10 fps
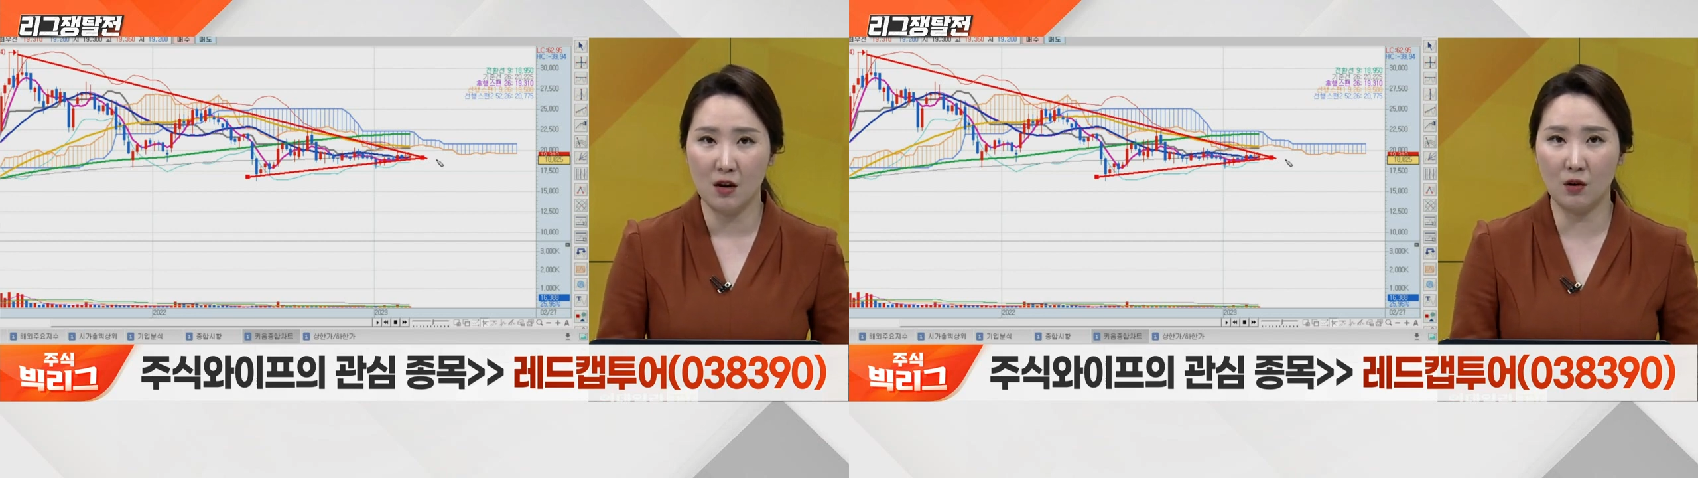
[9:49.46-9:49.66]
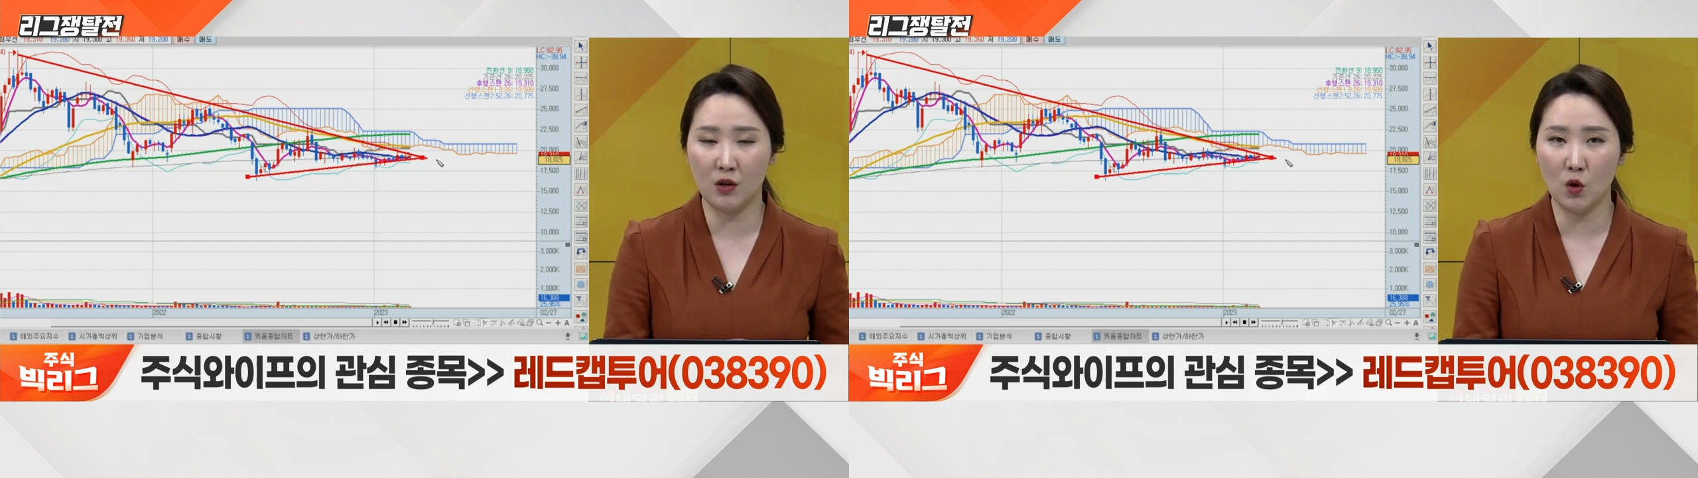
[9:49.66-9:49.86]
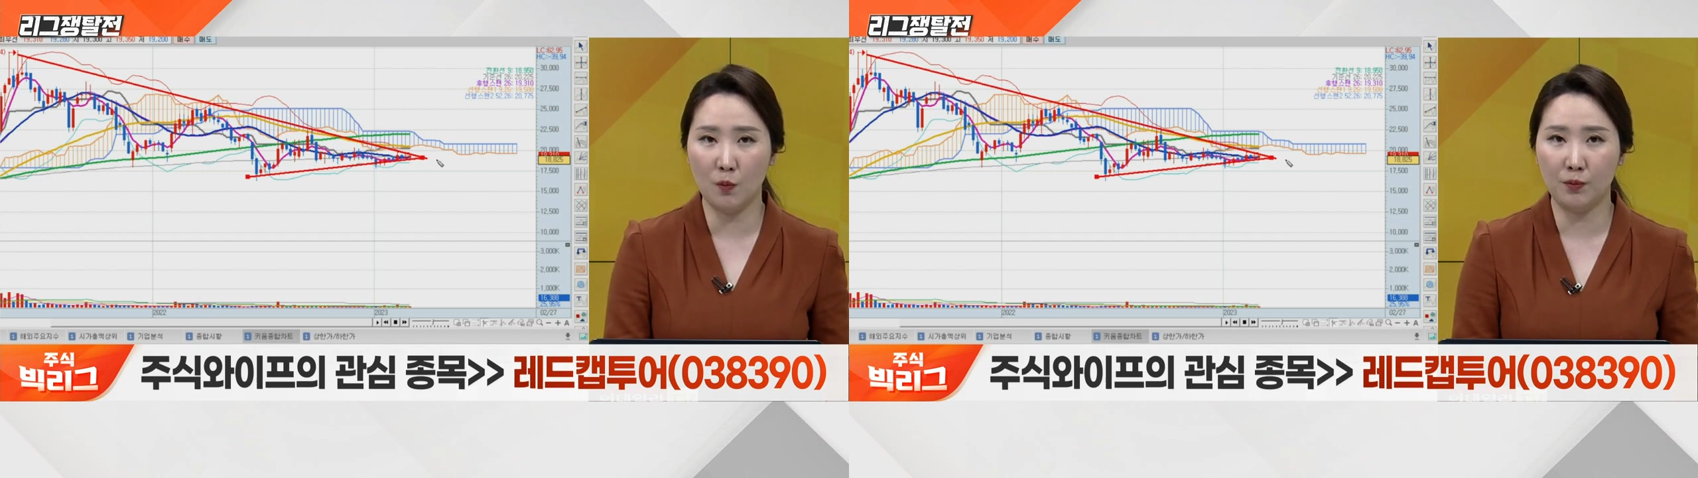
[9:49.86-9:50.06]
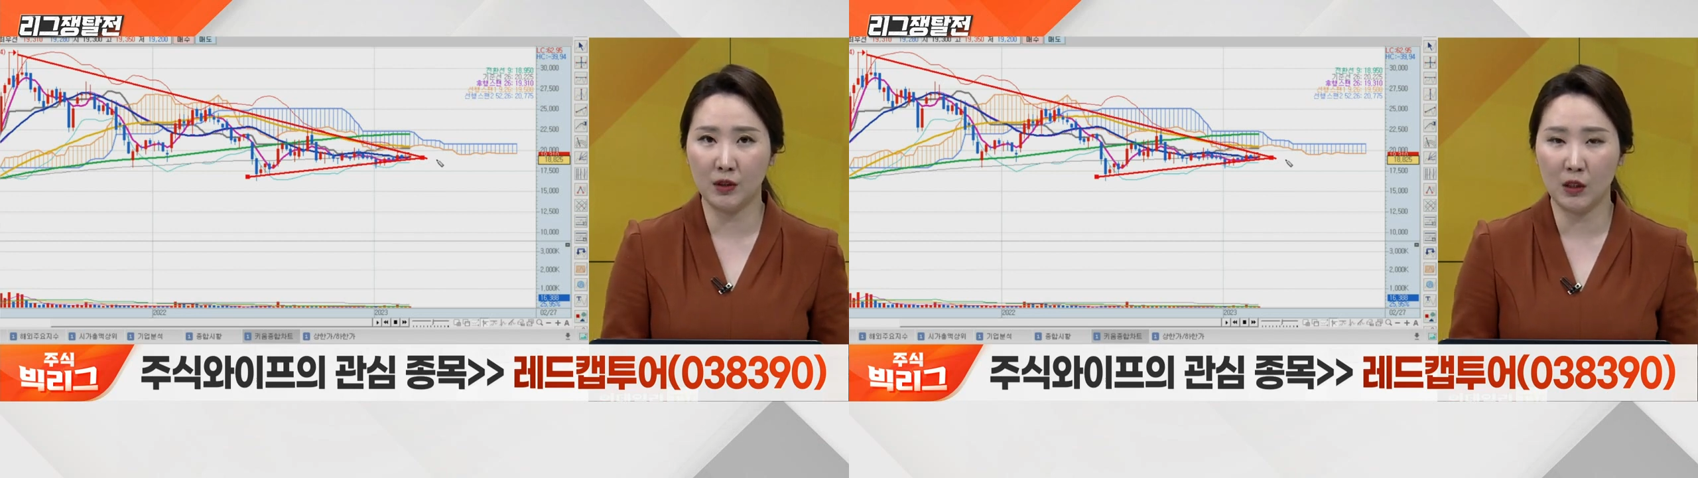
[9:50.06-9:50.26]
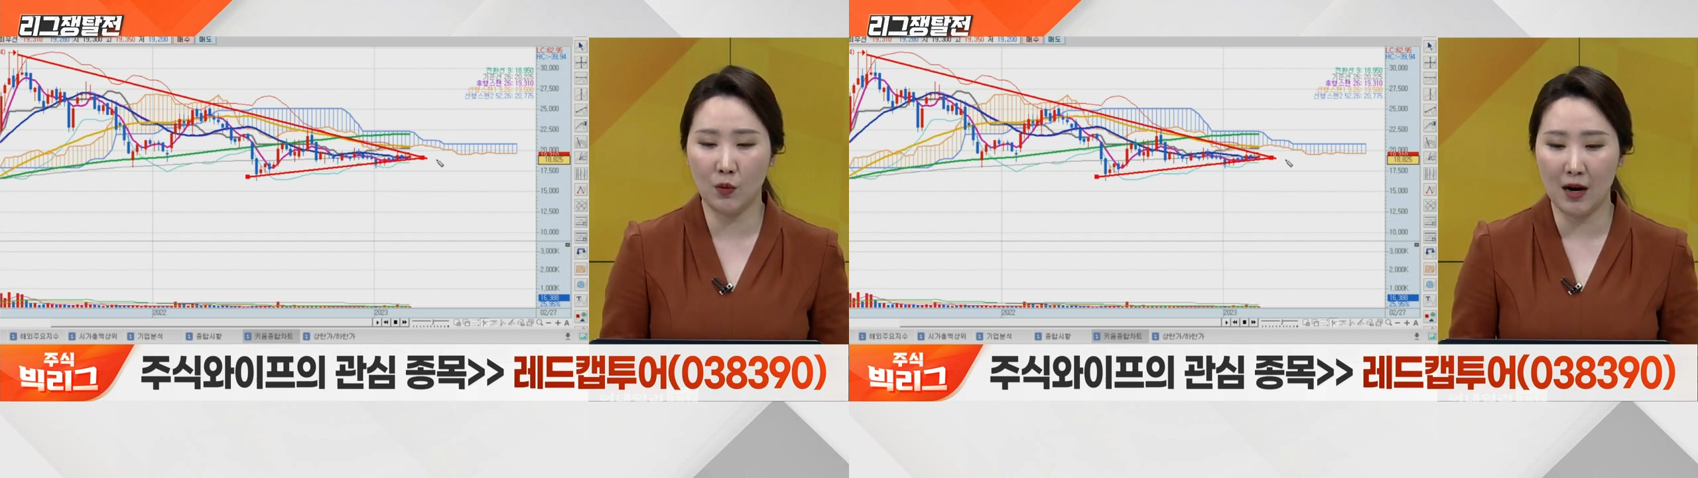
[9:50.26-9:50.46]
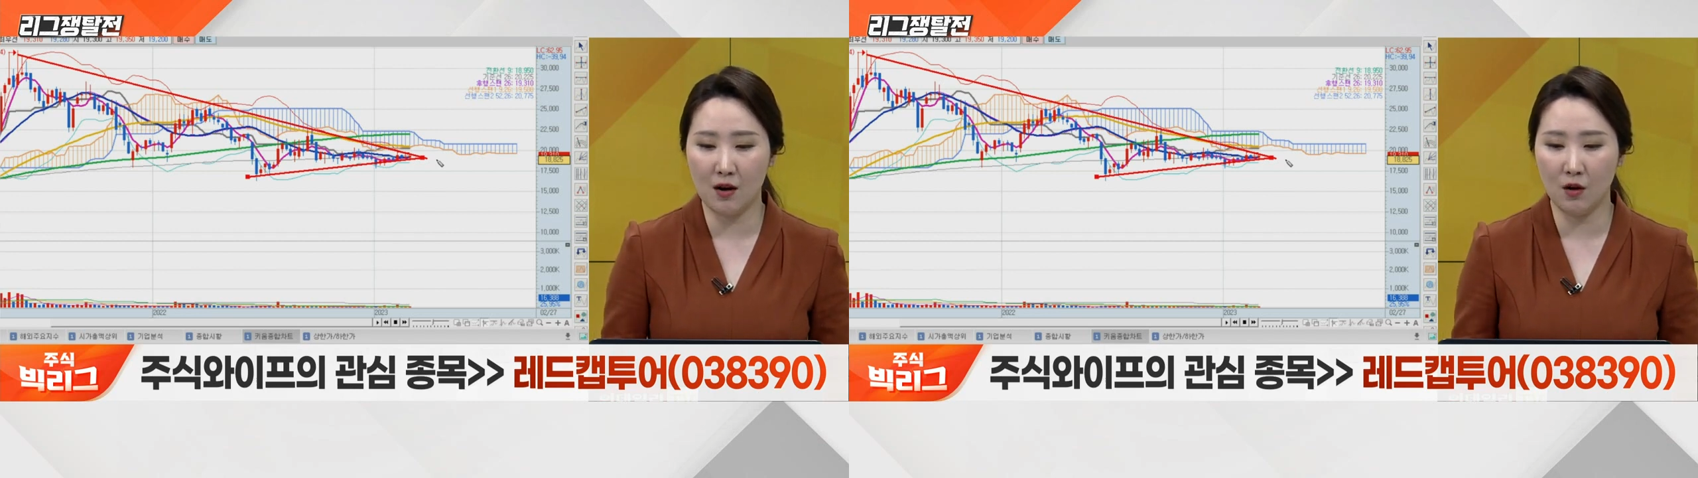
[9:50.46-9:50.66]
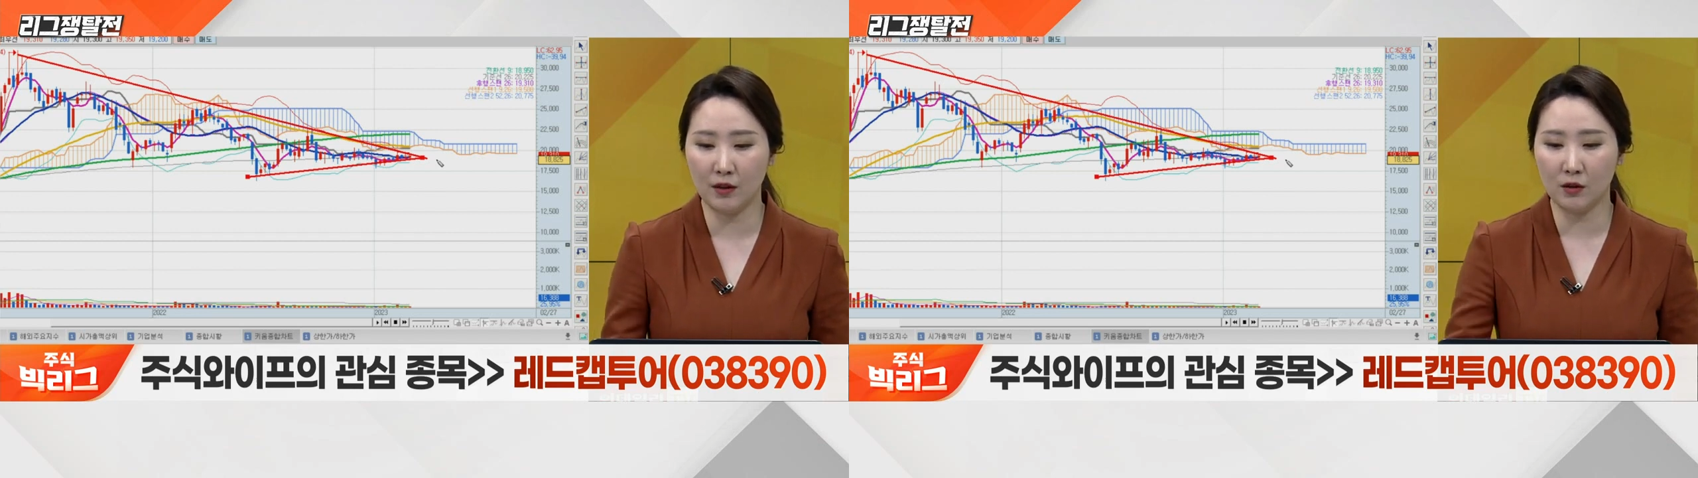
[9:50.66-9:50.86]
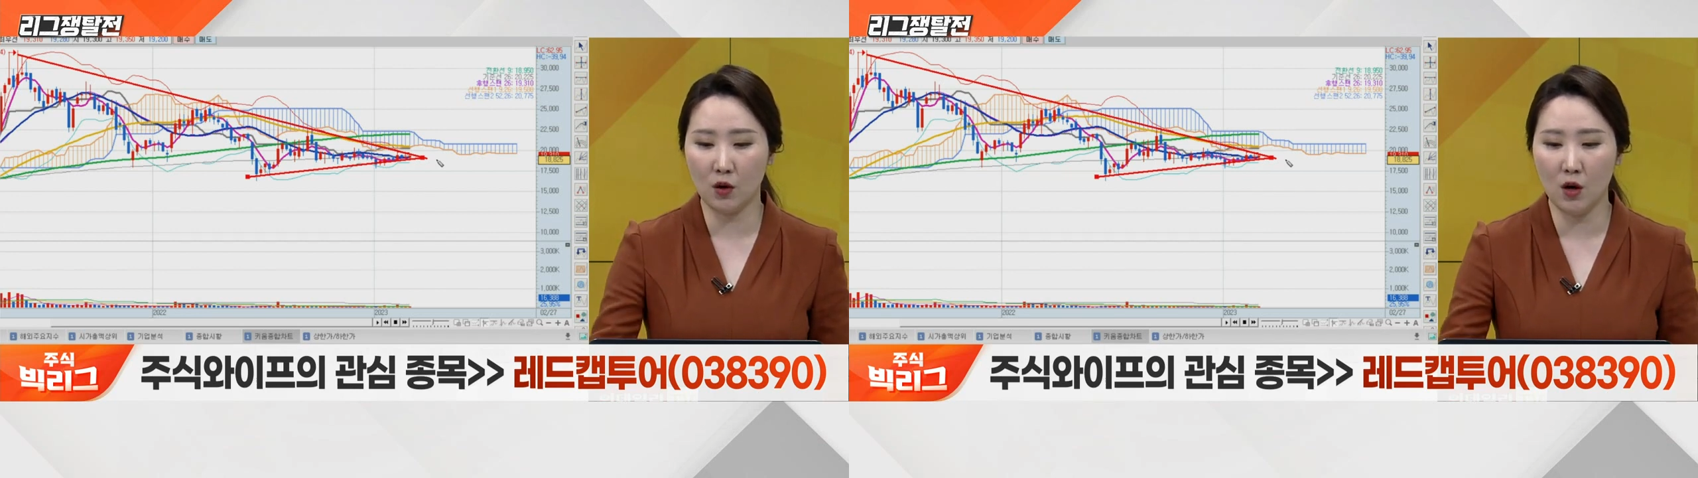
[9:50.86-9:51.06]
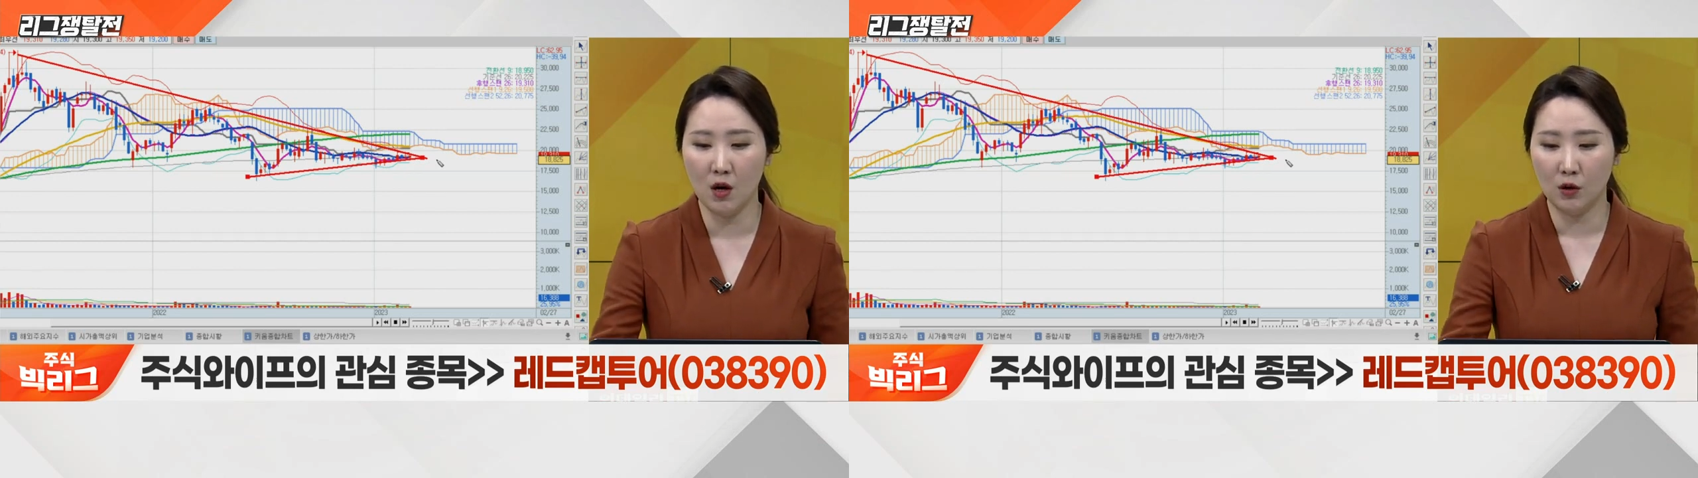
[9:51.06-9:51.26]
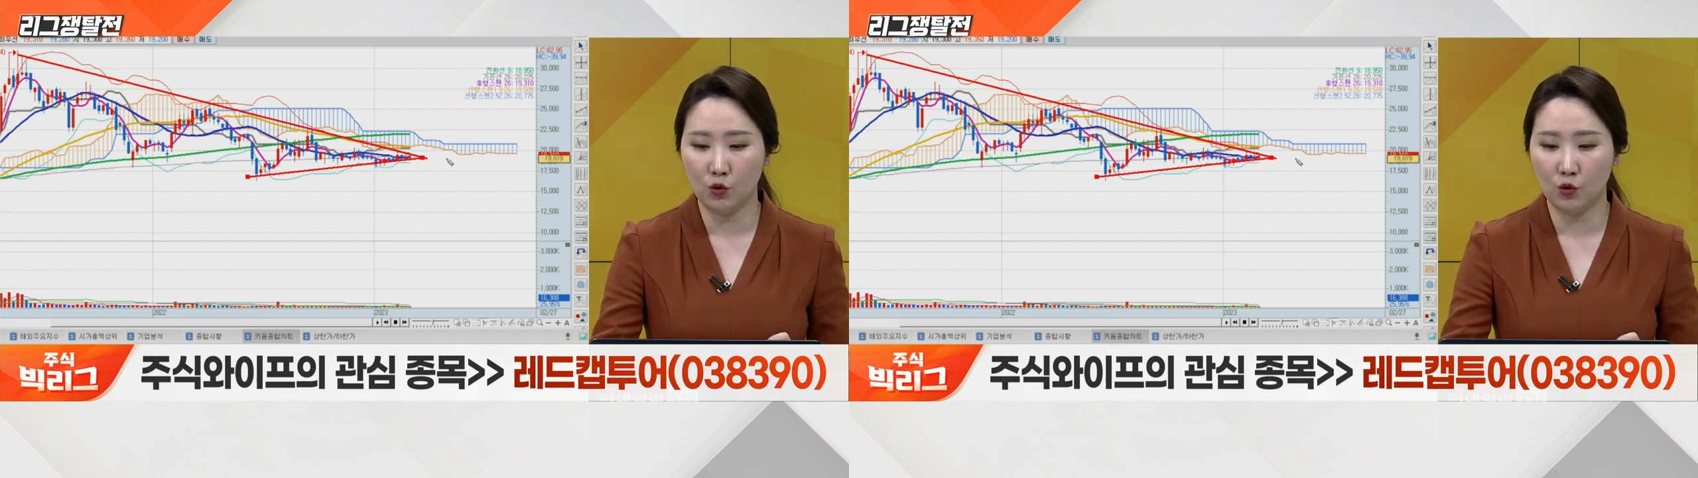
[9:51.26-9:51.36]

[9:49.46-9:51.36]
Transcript: 이런 리오프닝 관련해서